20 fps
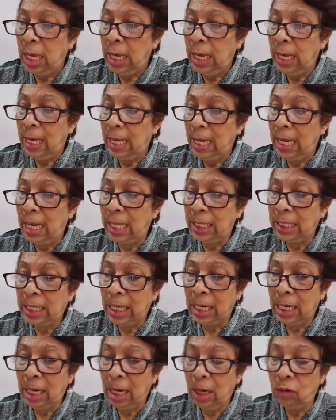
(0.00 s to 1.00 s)
Eh, la
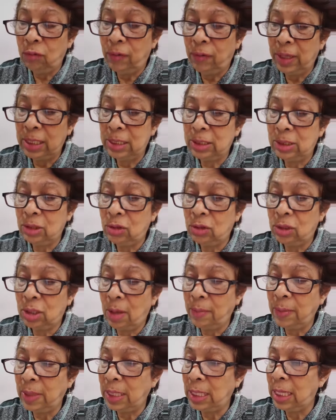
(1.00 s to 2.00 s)
tierra de los fereceos
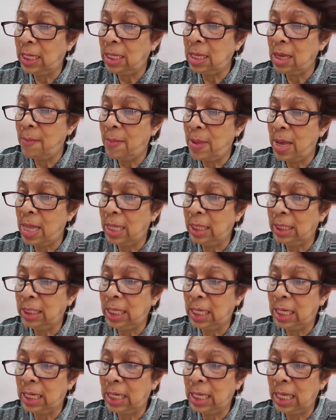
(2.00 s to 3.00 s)
también era llamada
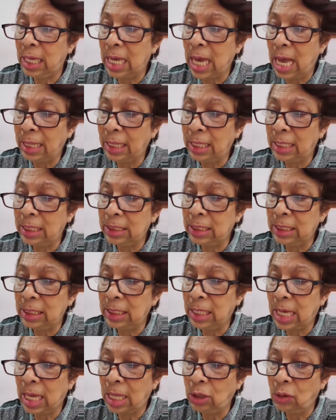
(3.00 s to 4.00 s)
tierra de gigantes,
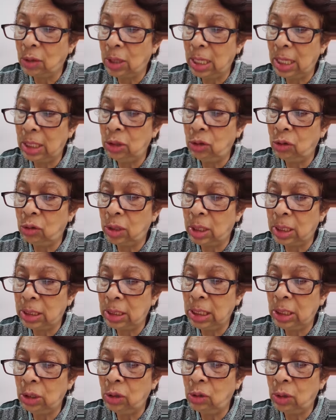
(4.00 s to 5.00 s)
indicando que la
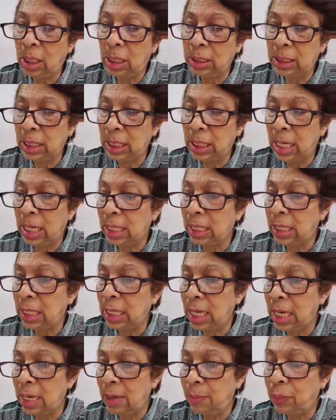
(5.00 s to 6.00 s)
idolatría
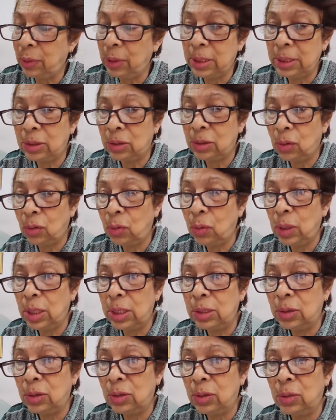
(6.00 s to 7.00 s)
crea pues todo
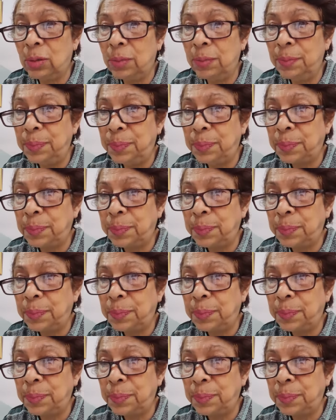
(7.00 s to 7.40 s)
esto, ¿no?